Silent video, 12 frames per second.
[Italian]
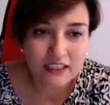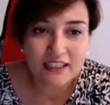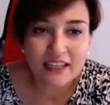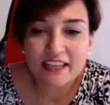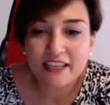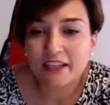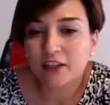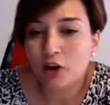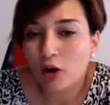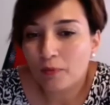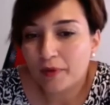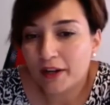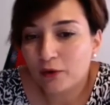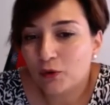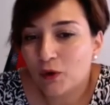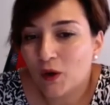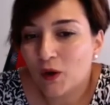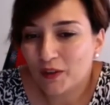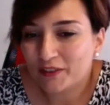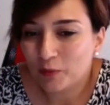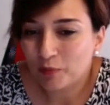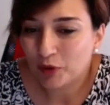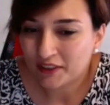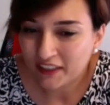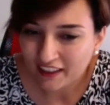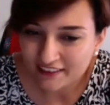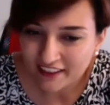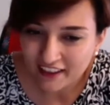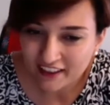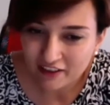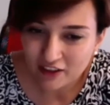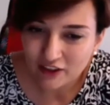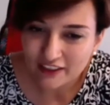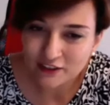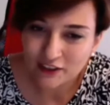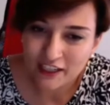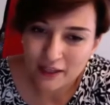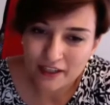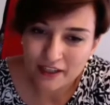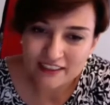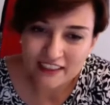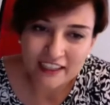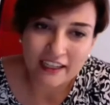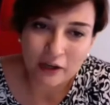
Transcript: Lei ricopre un ruolo molto importante a livello nazionale per l'Italia,